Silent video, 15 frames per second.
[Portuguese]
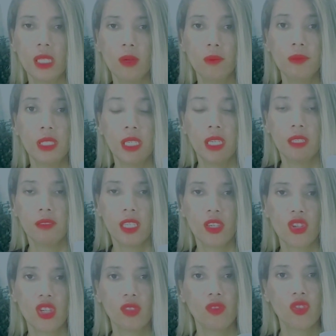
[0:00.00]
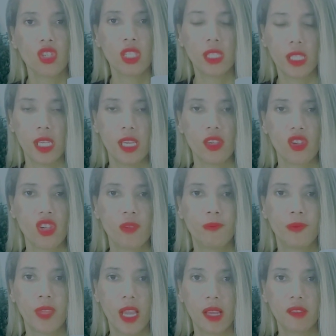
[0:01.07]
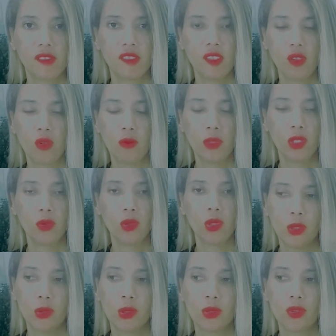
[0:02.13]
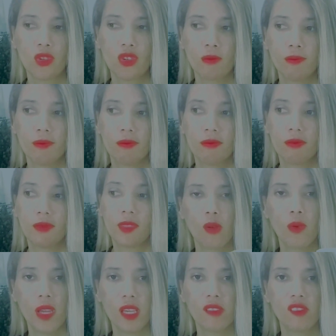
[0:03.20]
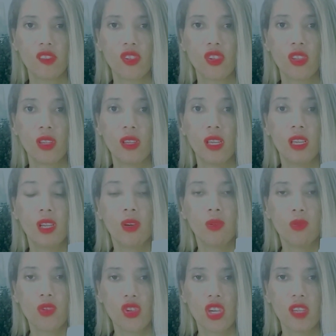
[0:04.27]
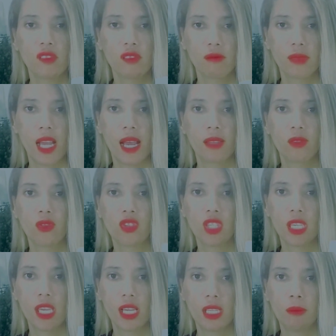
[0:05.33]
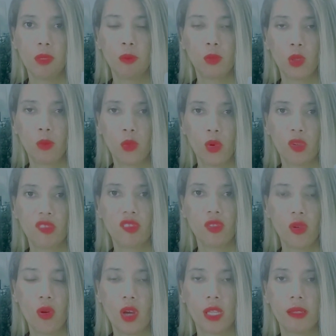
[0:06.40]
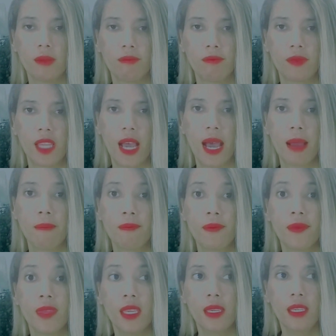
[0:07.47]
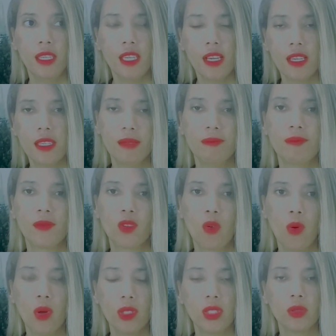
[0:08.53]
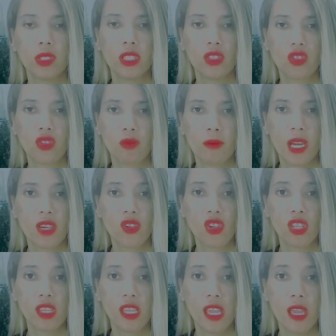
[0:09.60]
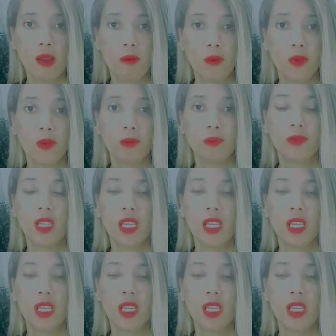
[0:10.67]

Então, deixando de 3 a 5 minutos, são esses os resultados que ela me proporciona, tá? E aí, quando eu deixo mais tempo,